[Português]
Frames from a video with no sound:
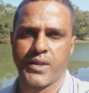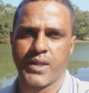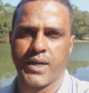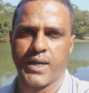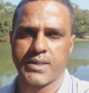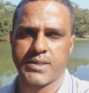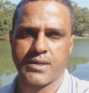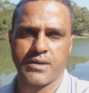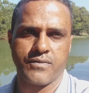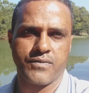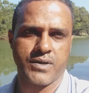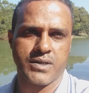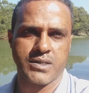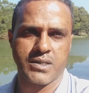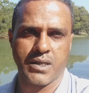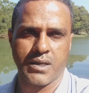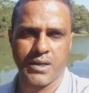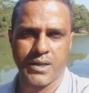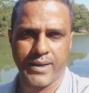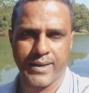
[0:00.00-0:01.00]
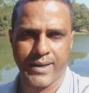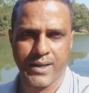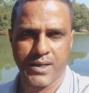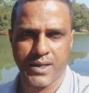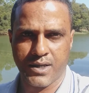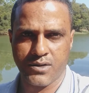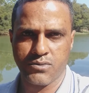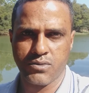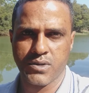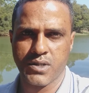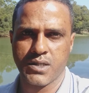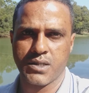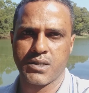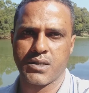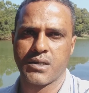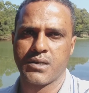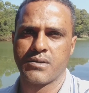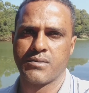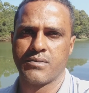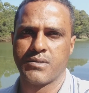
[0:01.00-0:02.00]
a travessia é gratuita,
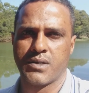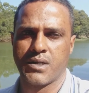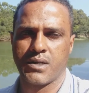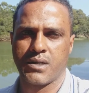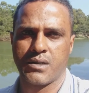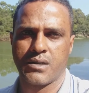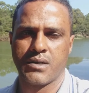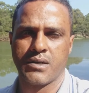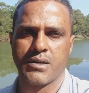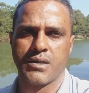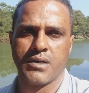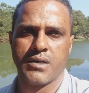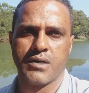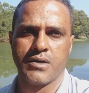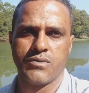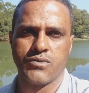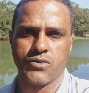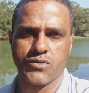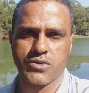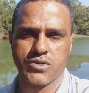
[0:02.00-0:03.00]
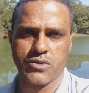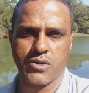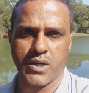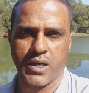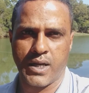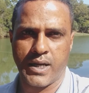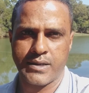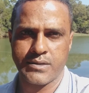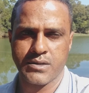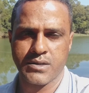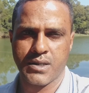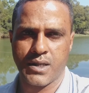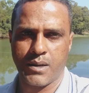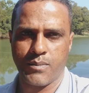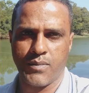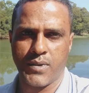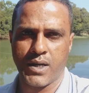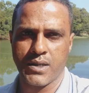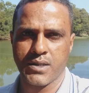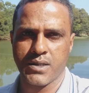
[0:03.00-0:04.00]
né? Nos horários de
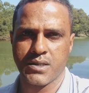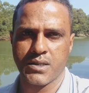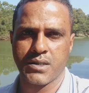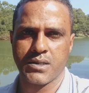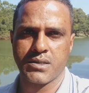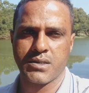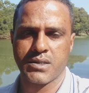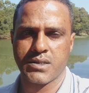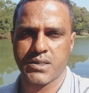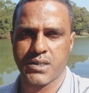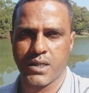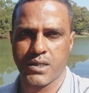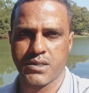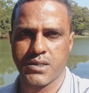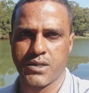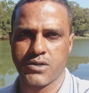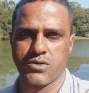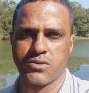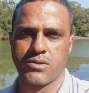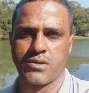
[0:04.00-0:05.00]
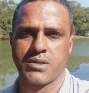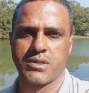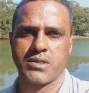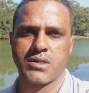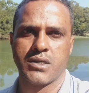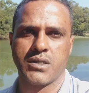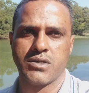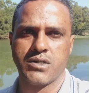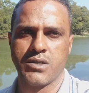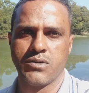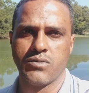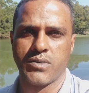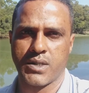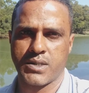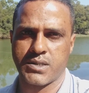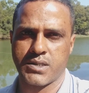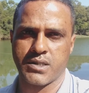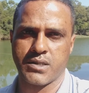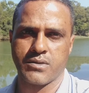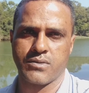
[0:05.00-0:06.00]
trabalho aí, de 7 às 11 e de 1 às
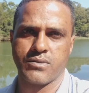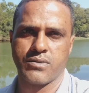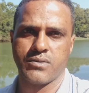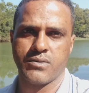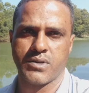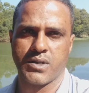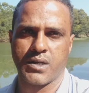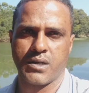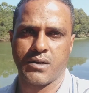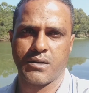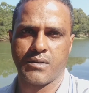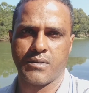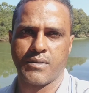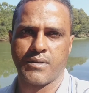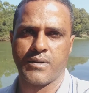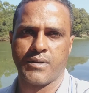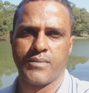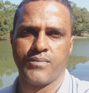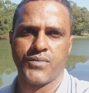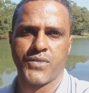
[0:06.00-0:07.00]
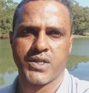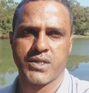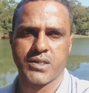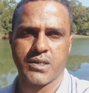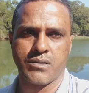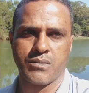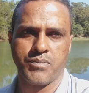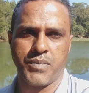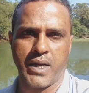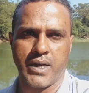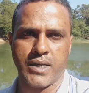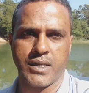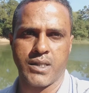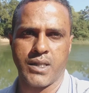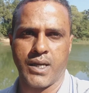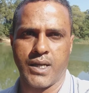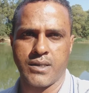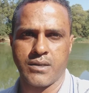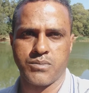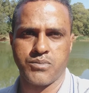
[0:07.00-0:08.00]
5, né? Você não paga
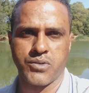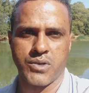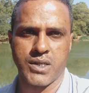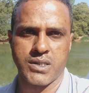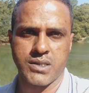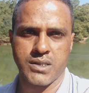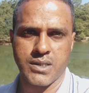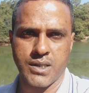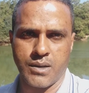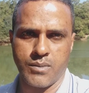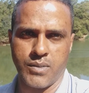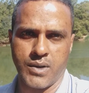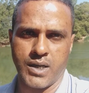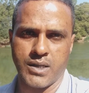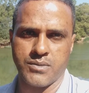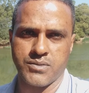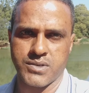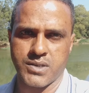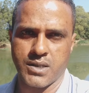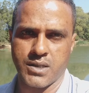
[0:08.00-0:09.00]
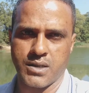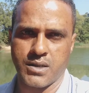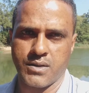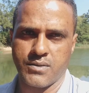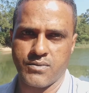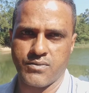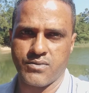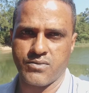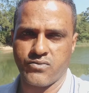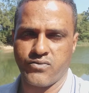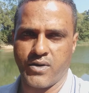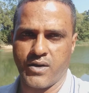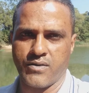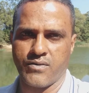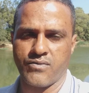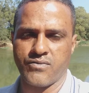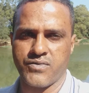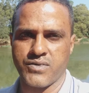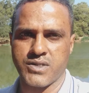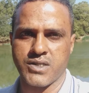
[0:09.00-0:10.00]
nada por esse trabalho. Você estiver
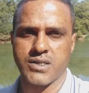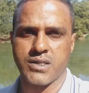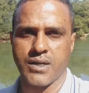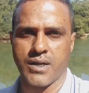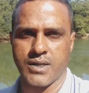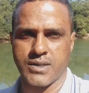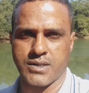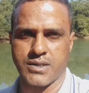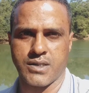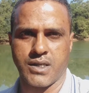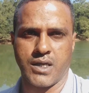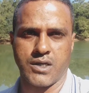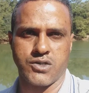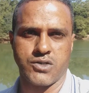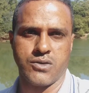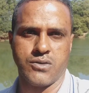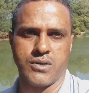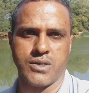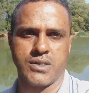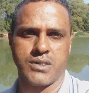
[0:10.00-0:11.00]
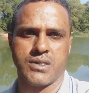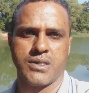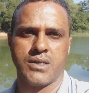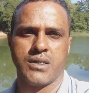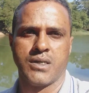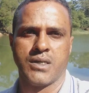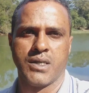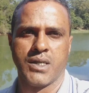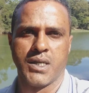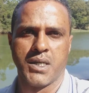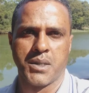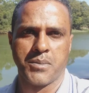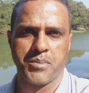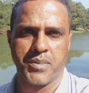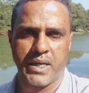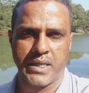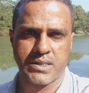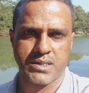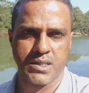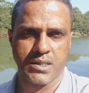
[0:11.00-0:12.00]
visitando essas regiões,
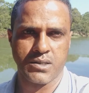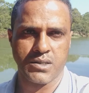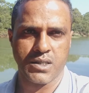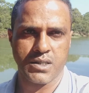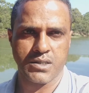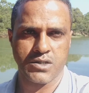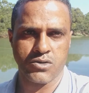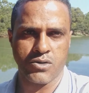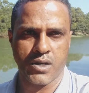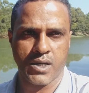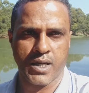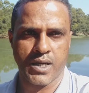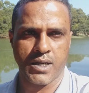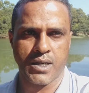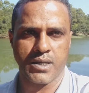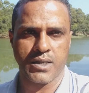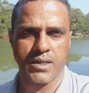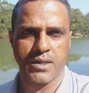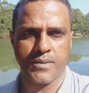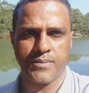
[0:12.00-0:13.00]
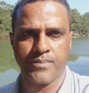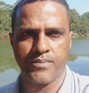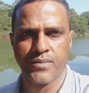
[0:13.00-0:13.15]
passando nesses horários aí,